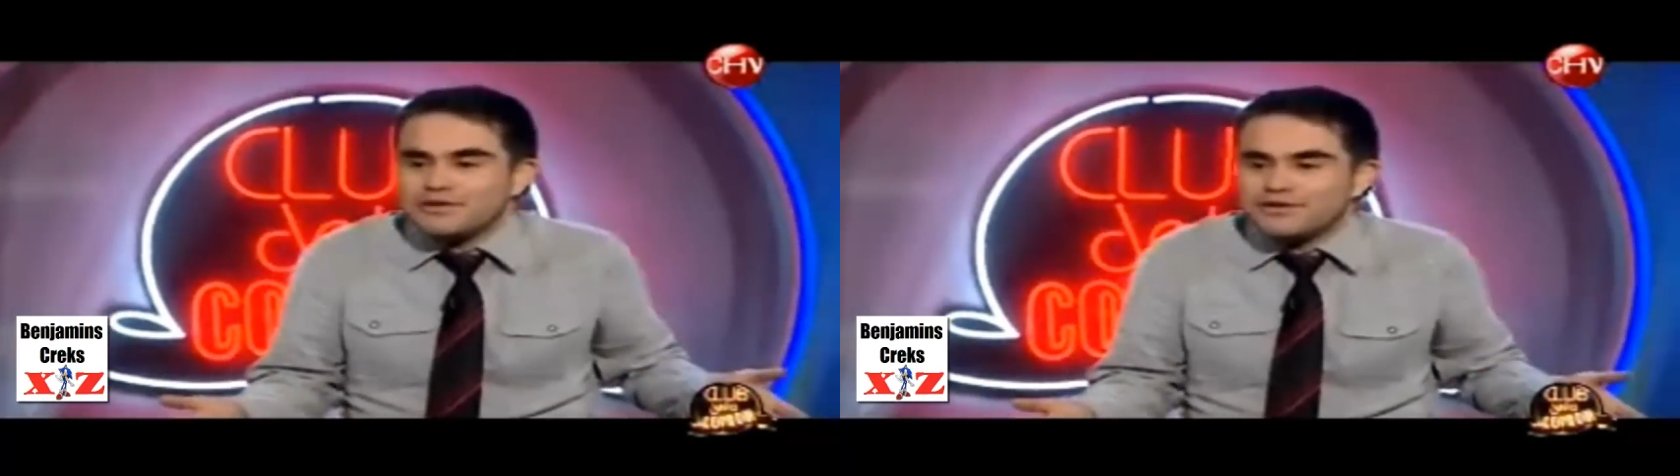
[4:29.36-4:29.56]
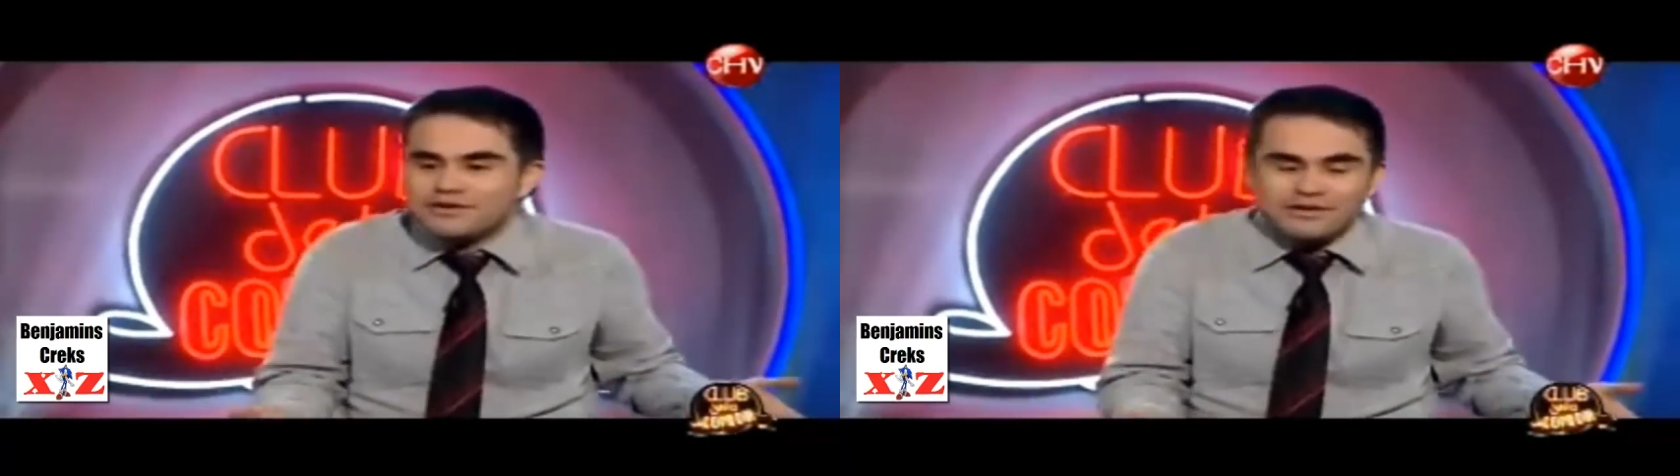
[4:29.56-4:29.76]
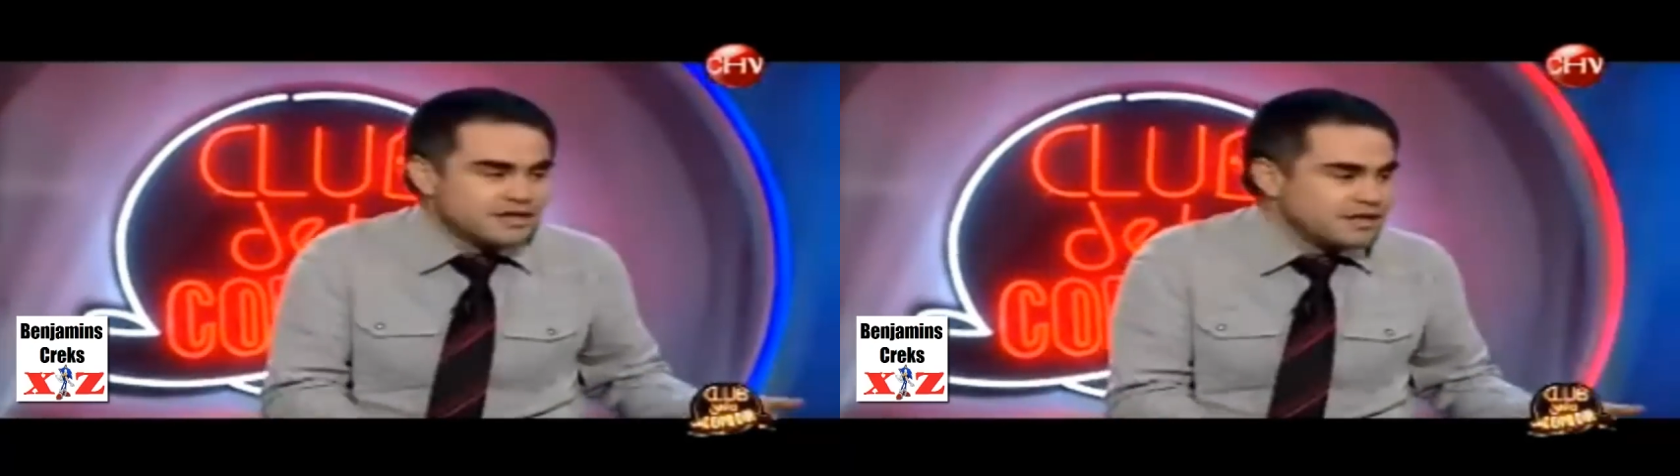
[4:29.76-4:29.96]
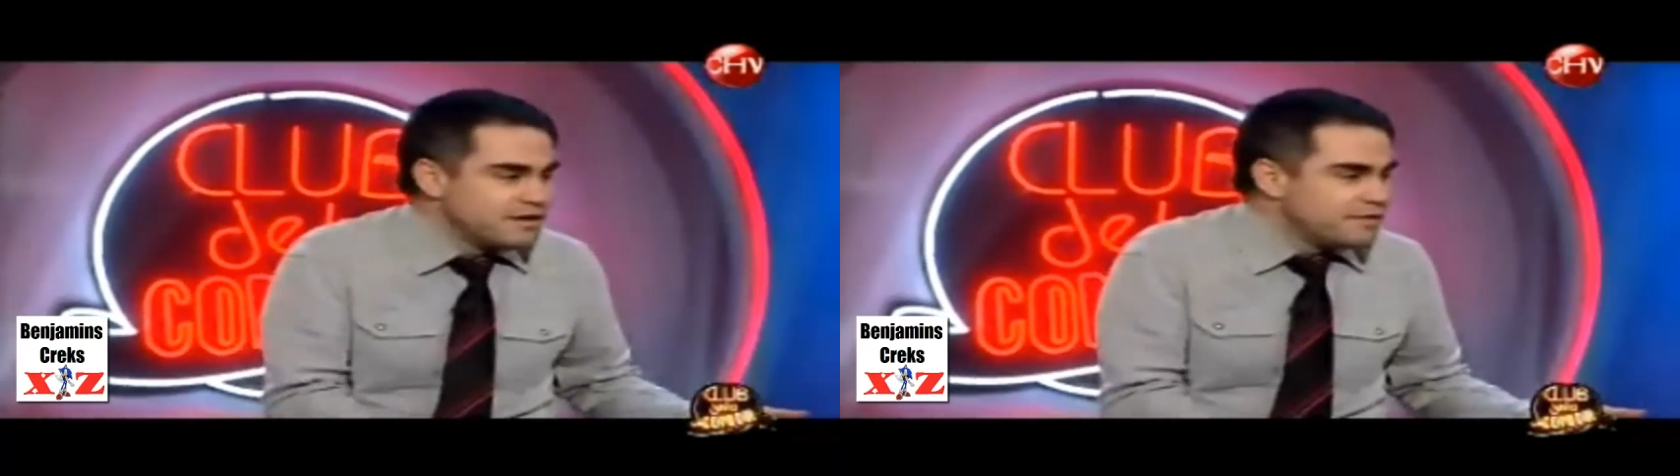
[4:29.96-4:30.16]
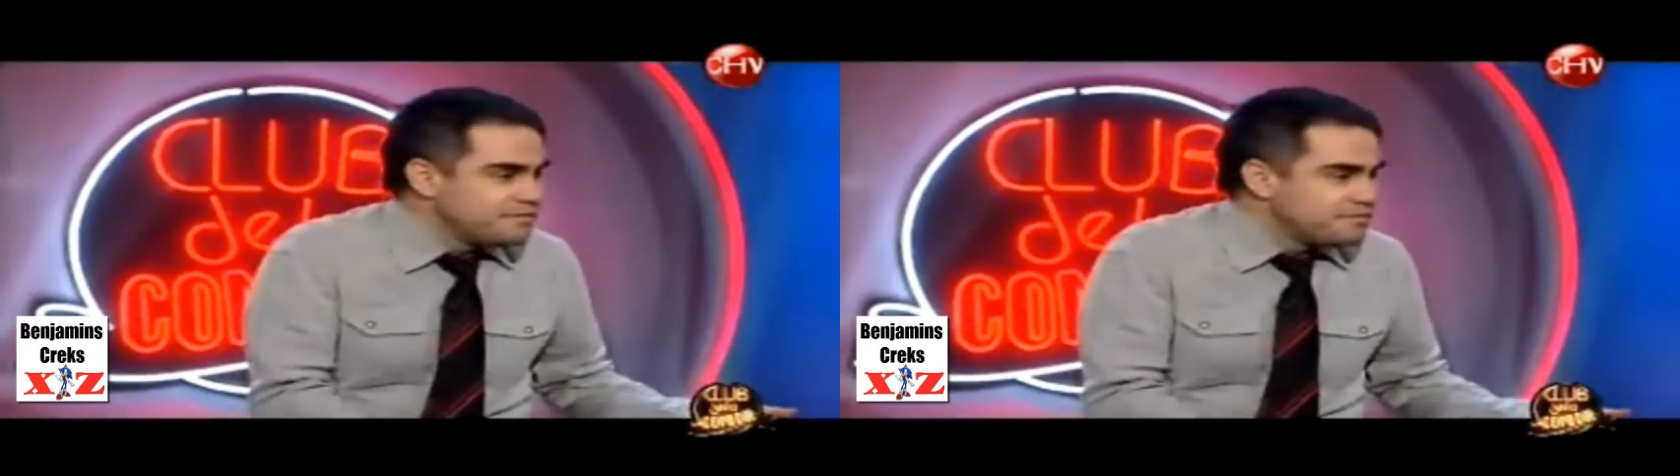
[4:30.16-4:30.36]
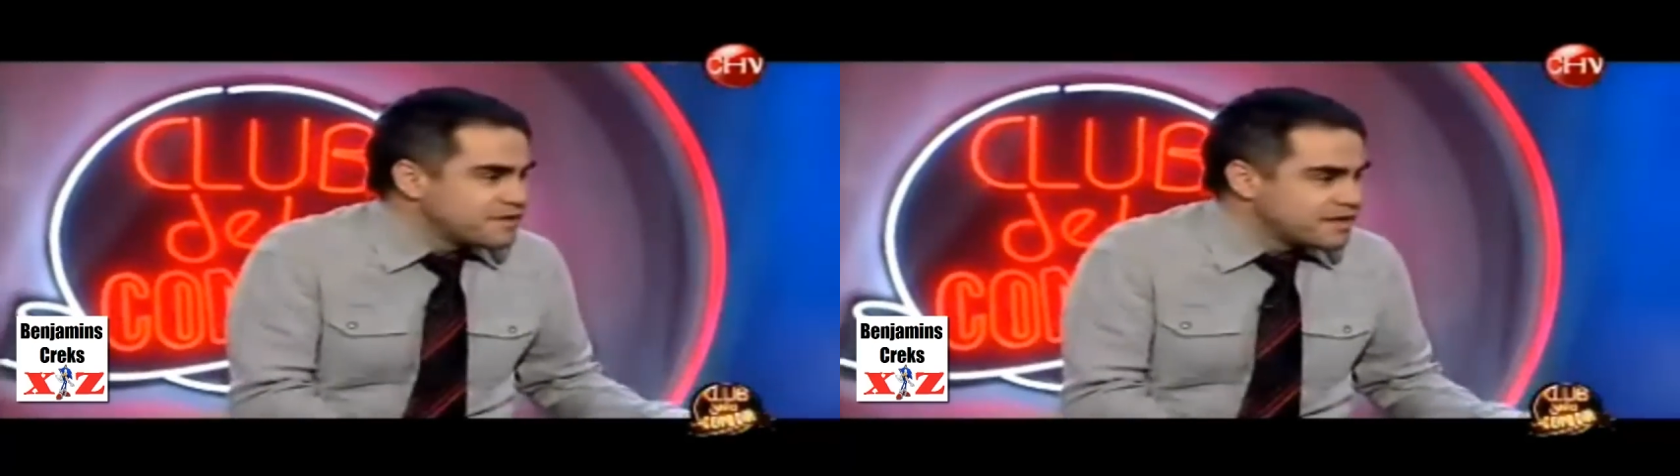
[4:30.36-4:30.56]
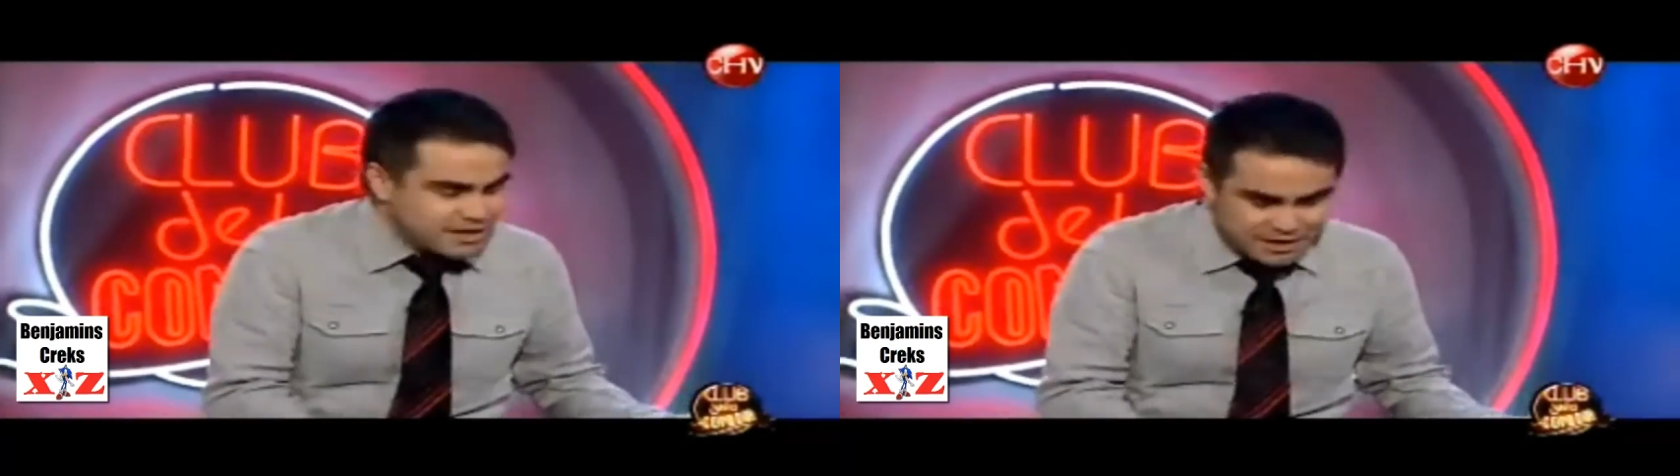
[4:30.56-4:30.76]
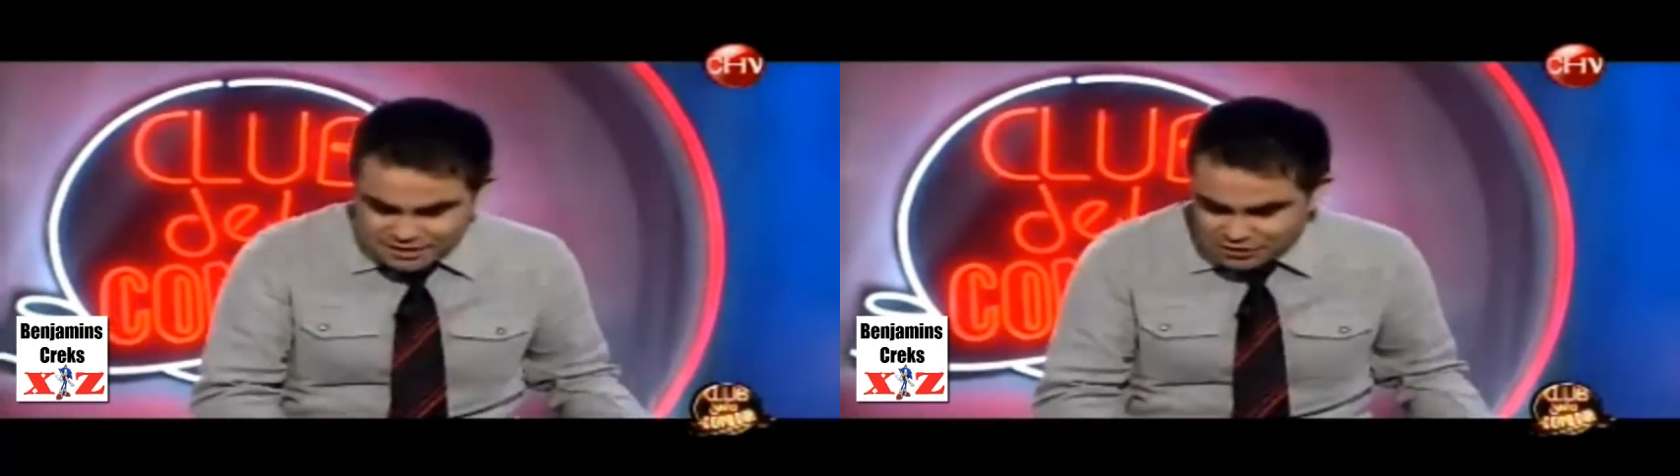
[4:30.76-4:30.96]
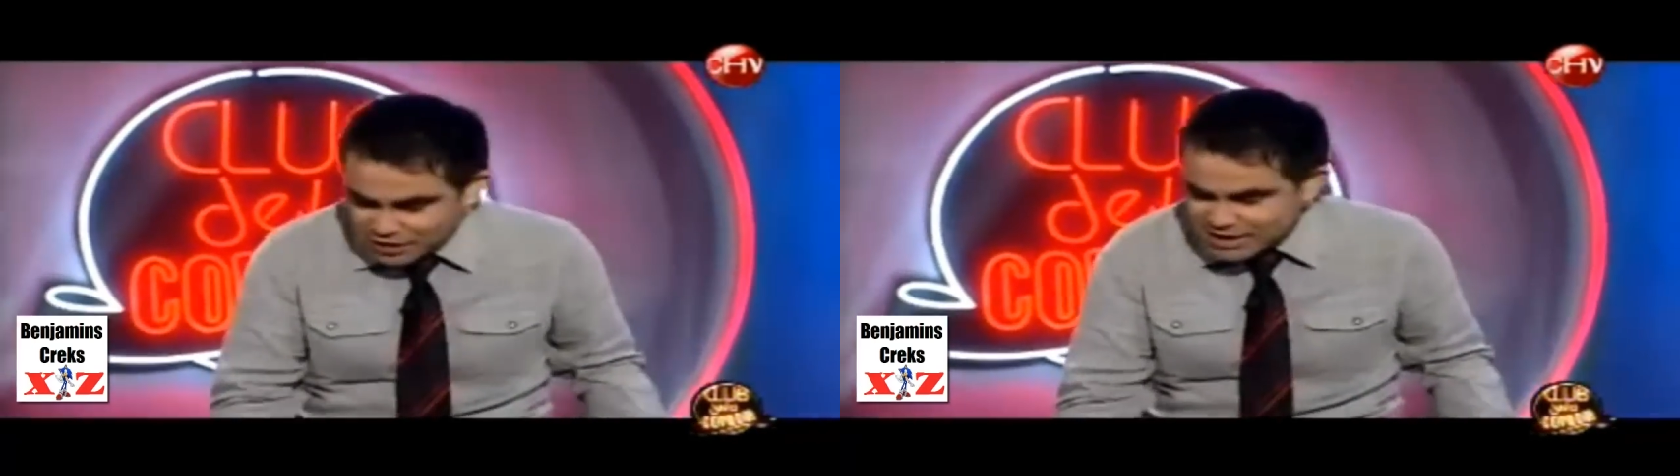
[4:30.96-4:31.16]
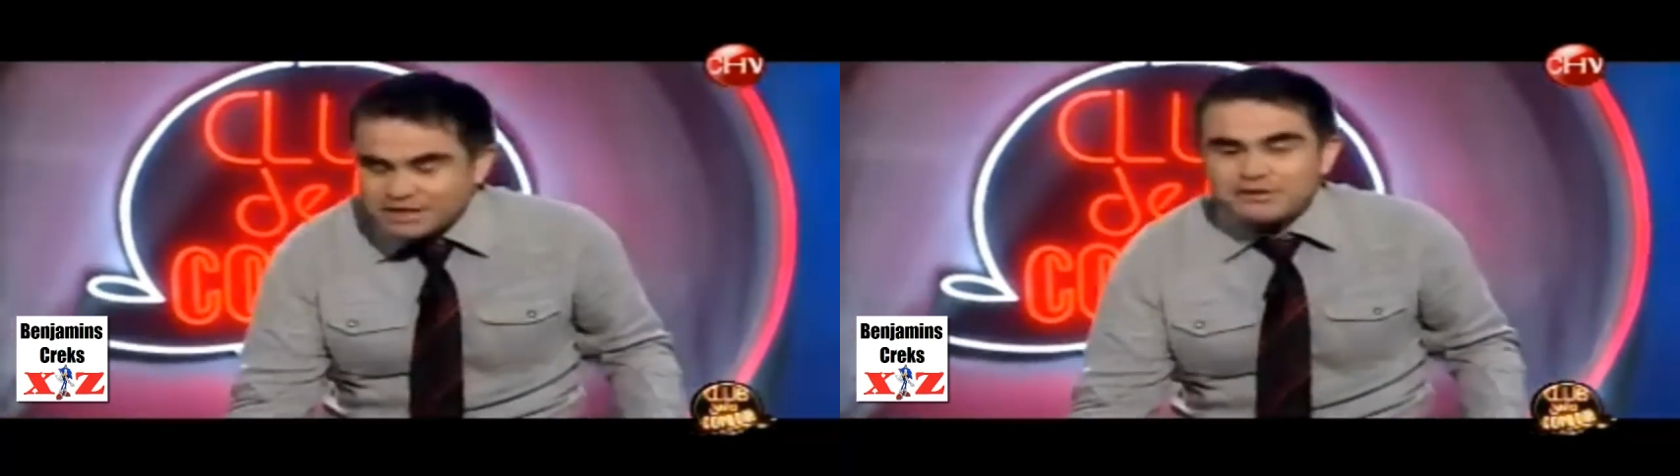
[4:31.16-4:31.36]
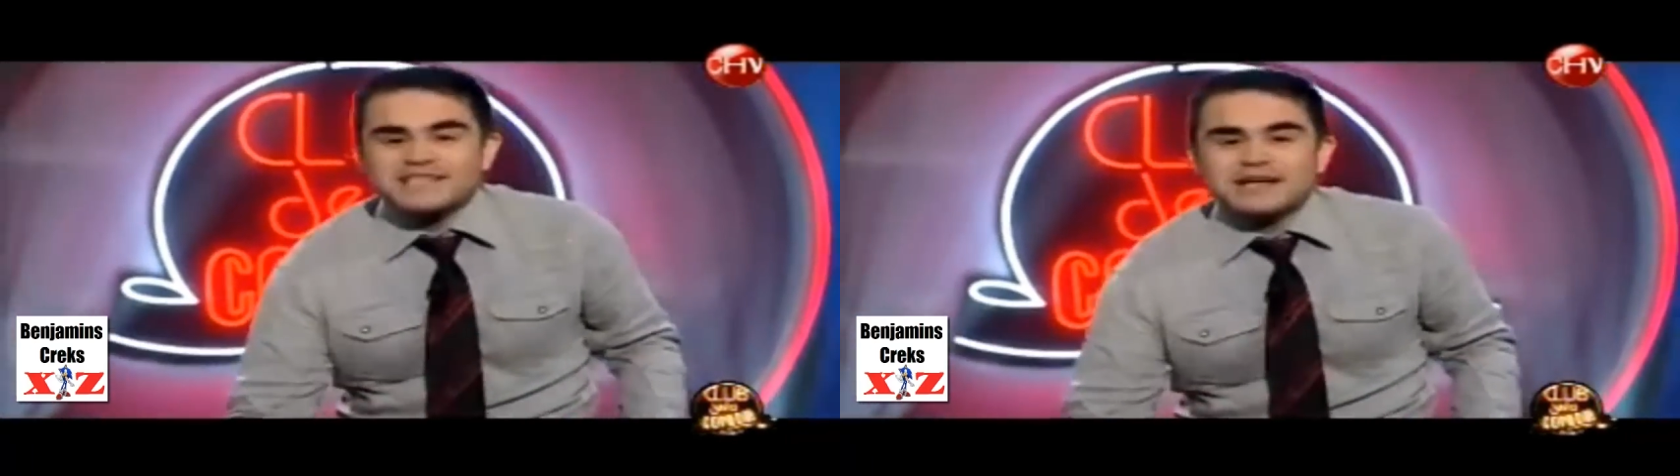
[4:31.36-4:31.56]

loco, no. No crece ni una